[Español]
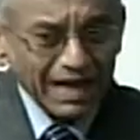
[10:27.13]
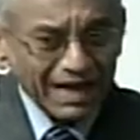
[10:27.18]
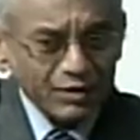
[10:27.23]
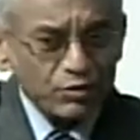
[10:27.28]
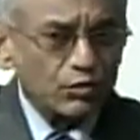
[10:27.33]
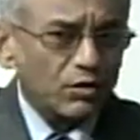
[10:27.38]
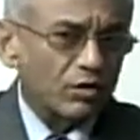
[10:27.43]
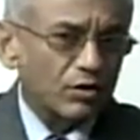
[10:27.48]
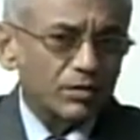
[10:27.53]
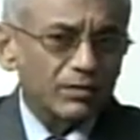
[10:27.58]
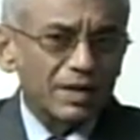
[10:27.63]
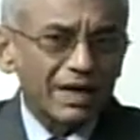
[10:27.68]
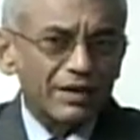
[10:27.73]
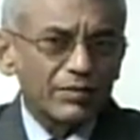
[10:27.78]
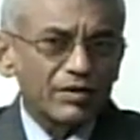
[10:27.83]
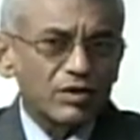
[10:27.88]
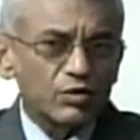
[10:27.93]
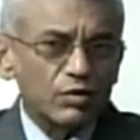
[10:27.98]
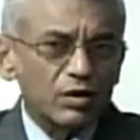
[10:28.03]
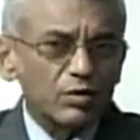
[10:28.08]
han ayudado al
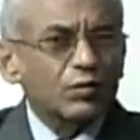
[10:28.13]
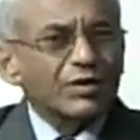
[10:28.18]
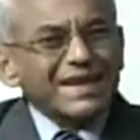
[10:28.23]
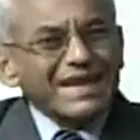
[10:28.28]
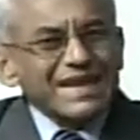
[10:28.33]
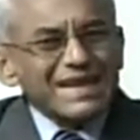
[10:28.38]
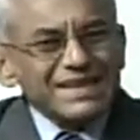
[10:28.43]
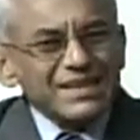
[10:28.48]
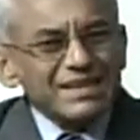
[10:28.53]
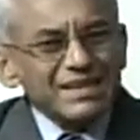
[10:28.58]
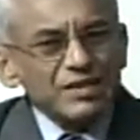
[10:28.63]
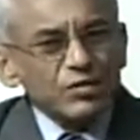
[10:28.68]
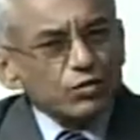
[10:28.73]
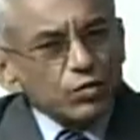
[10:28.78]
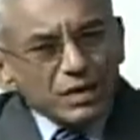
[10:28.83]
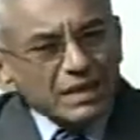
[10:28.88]
venezolano. ¿En qué sentido?